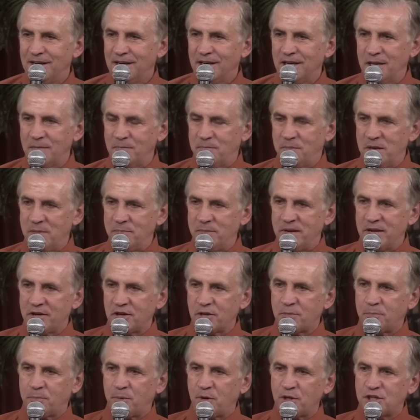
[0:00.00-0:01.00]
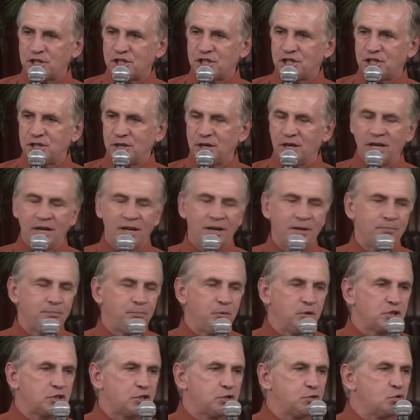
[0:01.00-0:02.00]
И Библия говорит, э,
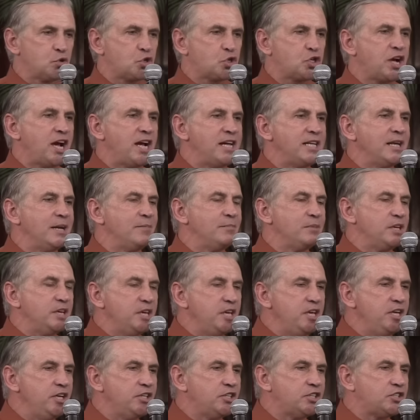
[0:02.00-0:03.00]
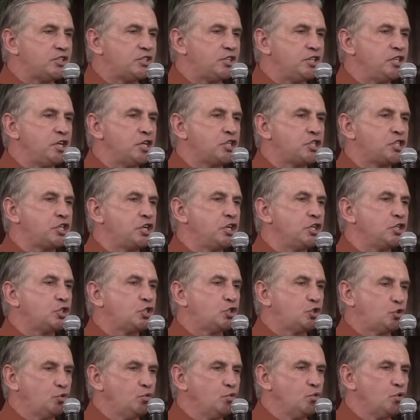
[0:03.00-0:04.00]
послушанием истине через
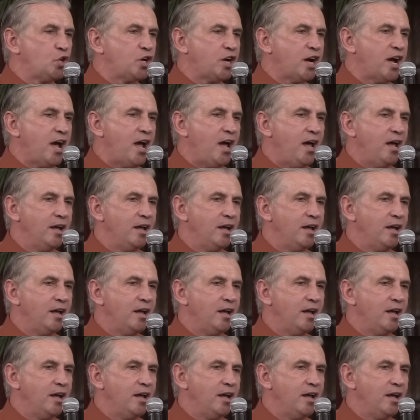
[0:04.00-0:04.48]
Духа